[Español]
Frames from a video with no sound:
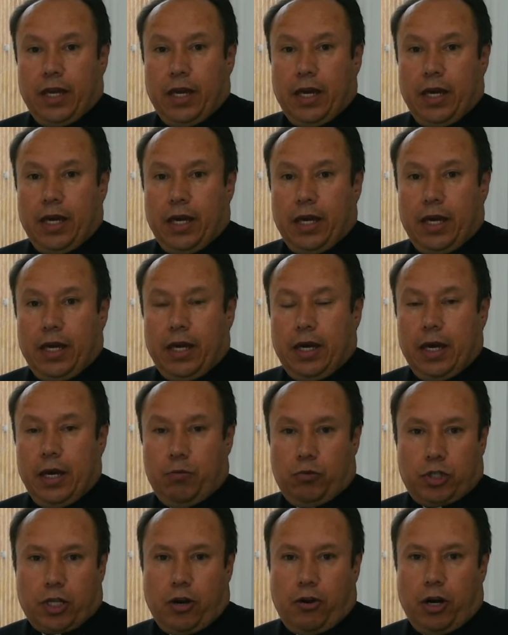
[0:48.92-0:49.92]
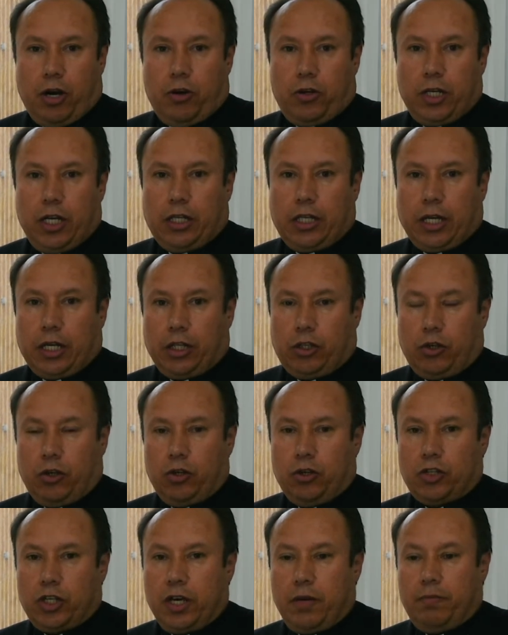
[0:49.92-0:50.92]
Eh, hemos trabajado en el
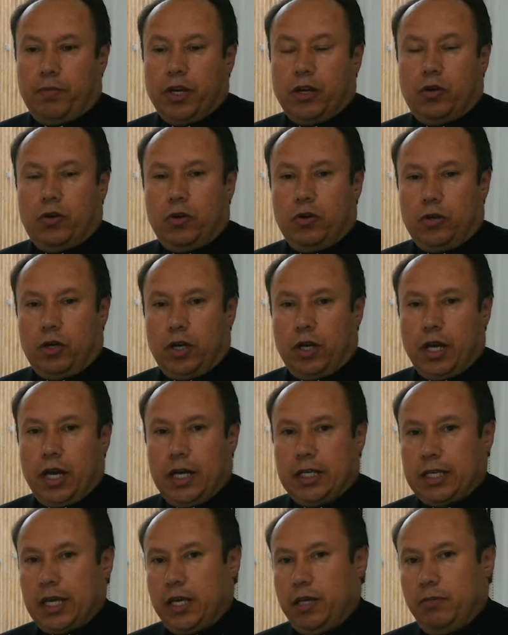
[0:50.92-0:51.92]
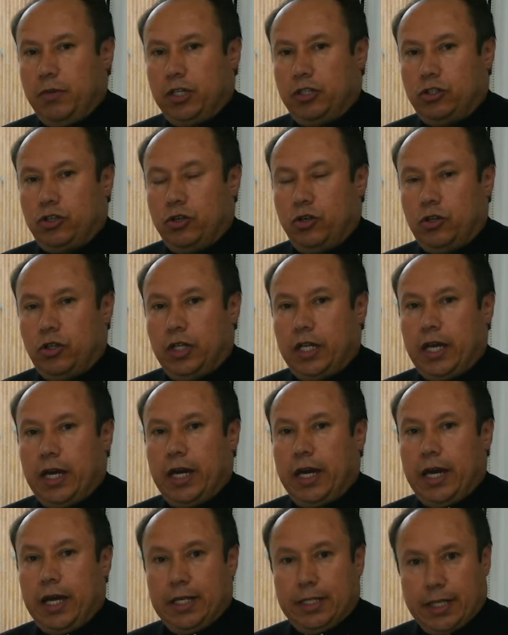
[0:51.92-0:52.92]
territorio siempre con esa dimensión
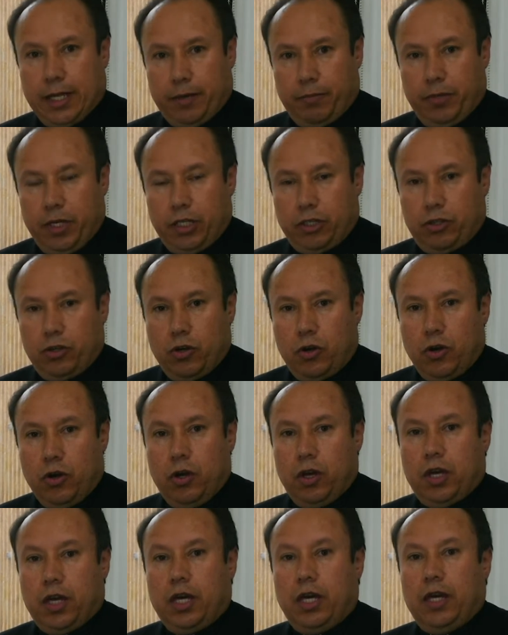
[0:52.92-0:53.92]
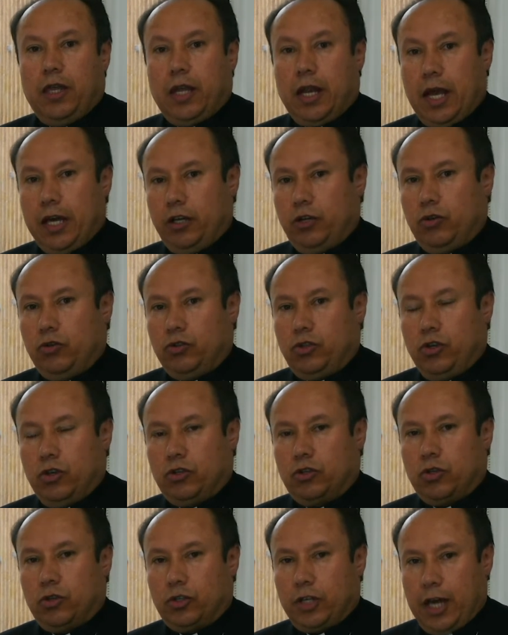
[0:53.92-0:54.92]
del servicio y de la
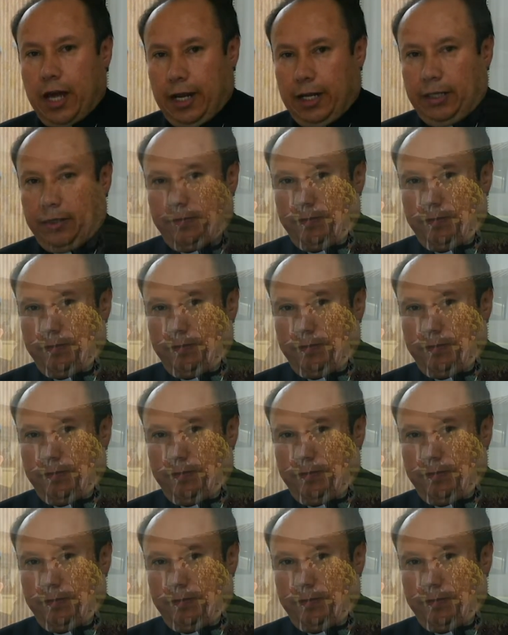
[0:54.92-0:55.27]
inclusión social.